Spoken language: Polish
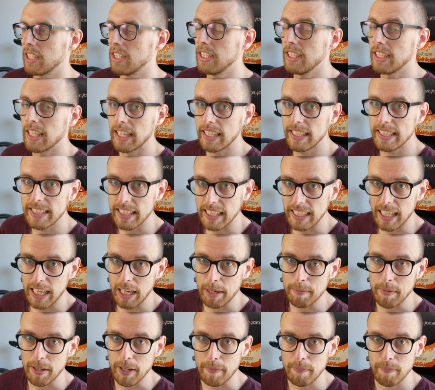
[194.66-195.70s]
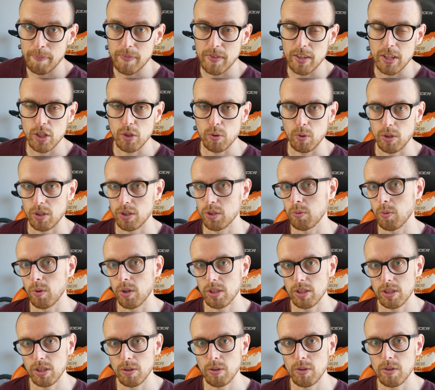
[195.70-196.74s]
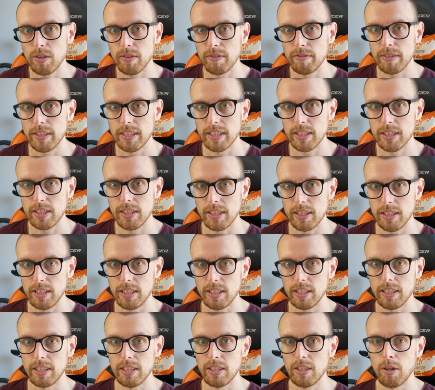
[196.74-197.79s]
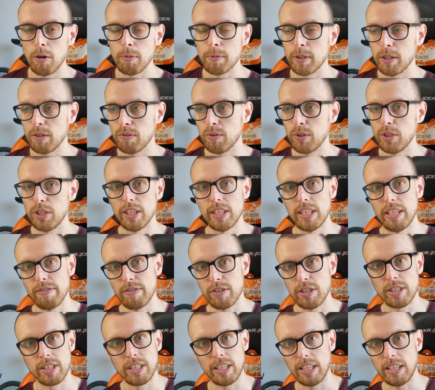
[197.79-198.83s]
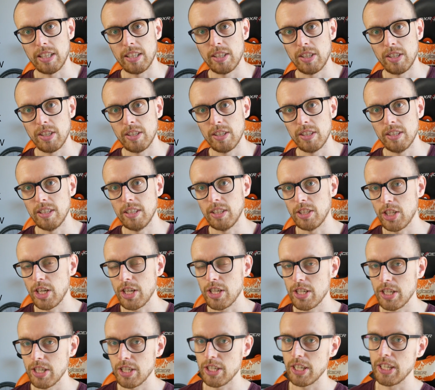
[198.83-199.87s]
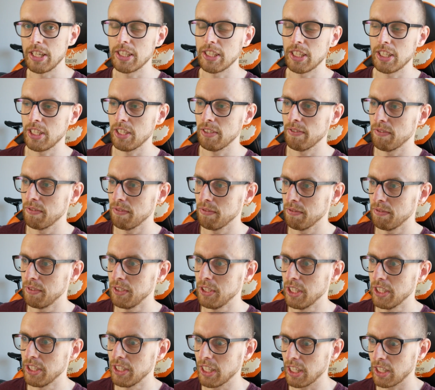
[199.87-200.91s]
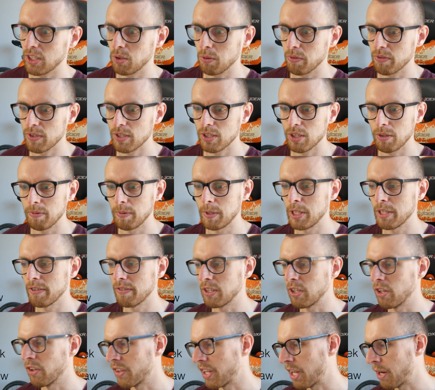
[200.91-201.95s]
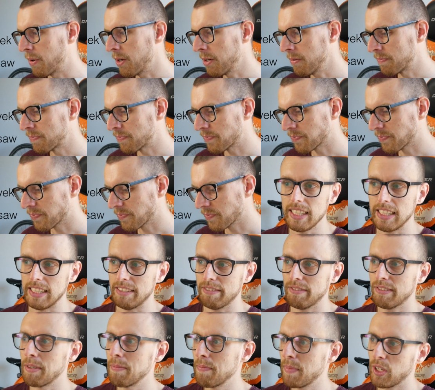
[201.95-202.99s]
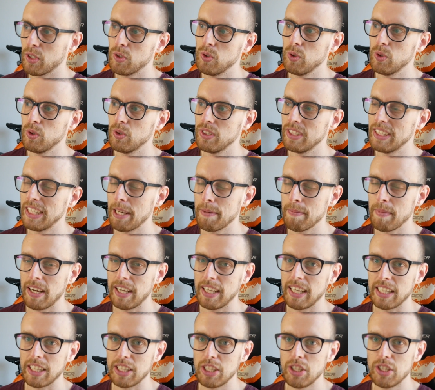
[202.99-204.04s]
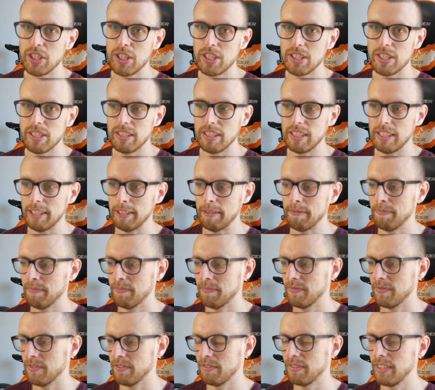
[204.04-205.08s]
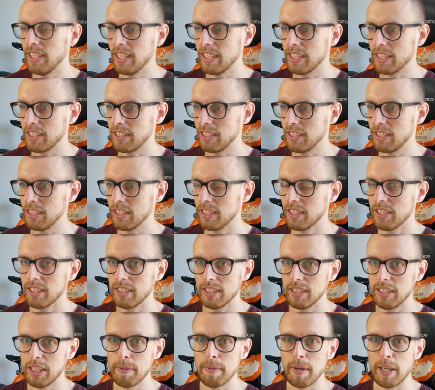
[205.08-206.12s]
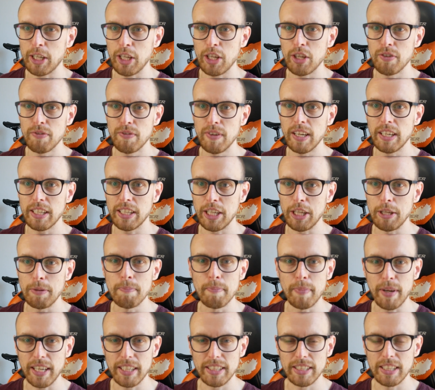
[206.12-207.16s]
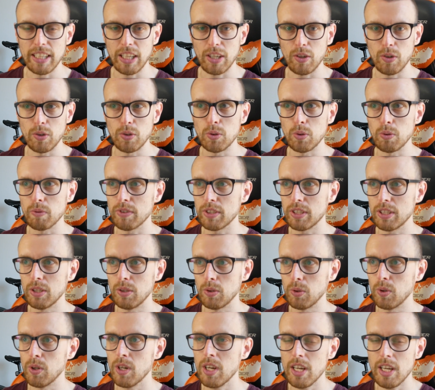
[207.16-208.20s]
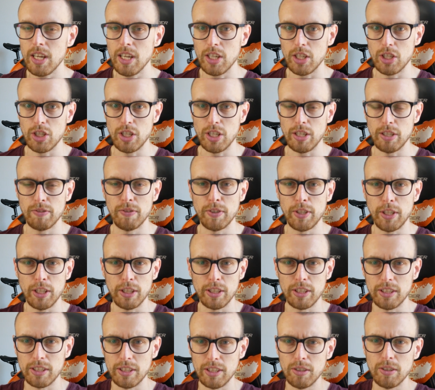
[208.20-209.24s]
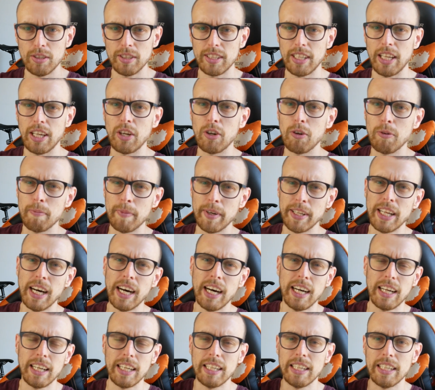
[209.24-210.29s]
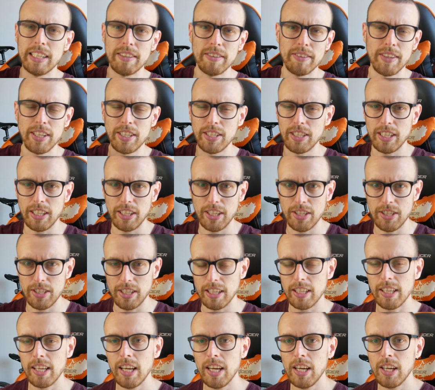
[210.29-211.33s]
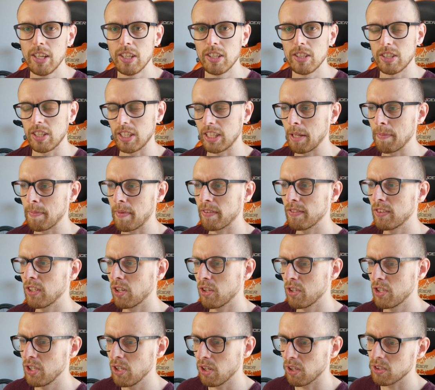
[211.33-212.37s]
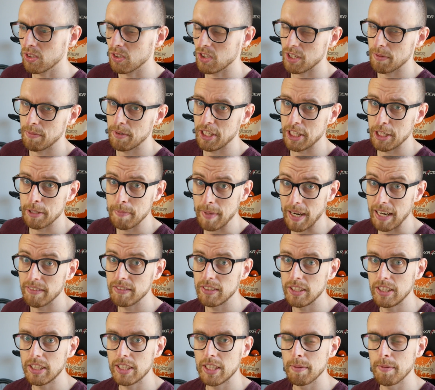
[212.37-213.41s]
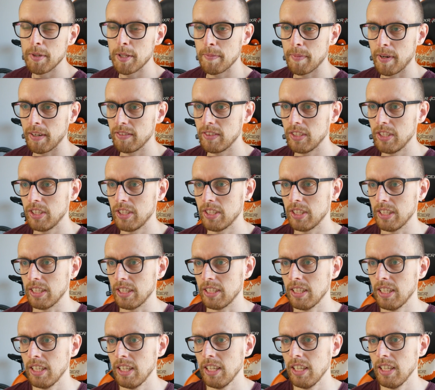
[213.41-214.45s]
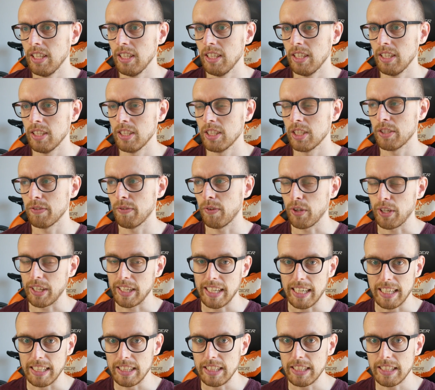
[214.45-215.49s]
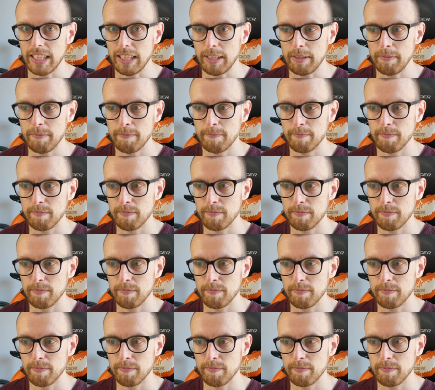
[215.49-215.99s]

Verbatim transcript: i na Instagramie Swords Warsaw, więc e, obserwujcie te wszystkie rzeczy, jeżeli chcecie widzieć, jak to wszystko będzie wyglądało. E, w tym biegu nie ma jakichś e, wielkich, nie ma jakiejś wielkiej imprezy na końcu w stylu, że zwycięzcy dostają medale, wiecie, jakieś ten. Tak naprawdę chodzi o to, żeby się sprawdzić, żeby sprawdzić swoje granice,